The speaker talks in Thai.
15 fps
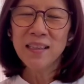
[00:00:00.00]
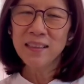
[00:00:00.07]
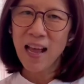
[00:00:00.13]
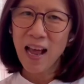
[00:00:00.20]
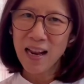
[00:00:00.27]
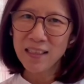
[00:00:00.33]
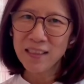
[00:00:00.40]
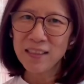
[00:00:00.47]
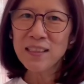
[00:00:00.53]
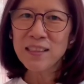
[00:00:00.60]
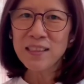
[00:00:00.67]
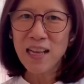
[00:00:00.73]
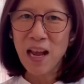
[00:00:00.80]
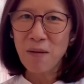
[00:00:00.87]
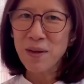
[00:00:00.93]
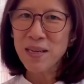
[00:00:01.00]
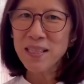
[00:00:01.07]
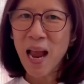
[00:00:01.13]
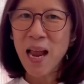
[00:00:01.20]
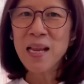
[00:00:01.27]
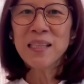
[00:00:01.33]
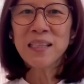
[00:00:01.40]
ท่านจะไม่
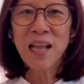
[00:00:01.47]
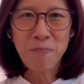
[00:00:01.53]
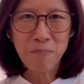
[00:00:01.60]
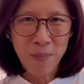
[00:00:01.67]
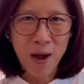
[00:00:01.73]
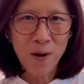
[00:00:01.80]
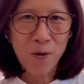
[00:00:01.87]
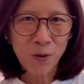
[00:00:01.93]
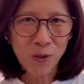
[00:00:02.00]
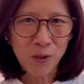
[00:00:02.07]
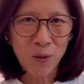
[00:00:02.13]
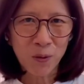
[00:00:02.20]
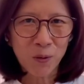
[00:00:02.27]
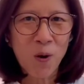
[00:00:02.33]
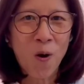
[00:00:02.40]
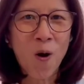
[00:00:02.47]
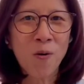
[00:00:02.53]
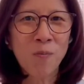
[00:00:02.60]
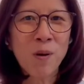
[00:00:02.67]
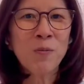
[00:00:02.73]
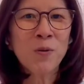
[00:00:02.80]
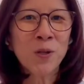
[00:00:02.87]
ใช้ธรรมโอสถของ
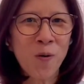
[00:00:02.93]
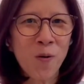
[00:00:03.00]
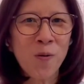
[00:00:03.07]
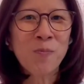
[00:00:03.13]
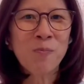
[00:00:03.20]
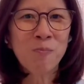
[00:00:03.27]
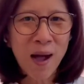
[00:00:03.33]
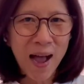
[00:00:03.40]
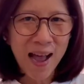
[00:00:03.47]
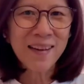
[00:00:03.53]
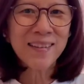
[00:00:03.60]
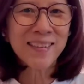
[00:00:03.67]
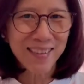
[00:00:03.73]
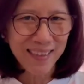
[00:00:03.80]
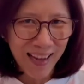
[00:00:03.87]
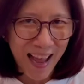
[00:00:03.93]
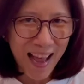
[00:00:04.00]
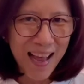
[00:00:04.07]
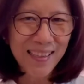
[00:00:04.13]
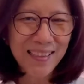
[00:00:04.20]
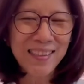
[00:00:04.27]
พระพุทธองค์บ้างหรือคะ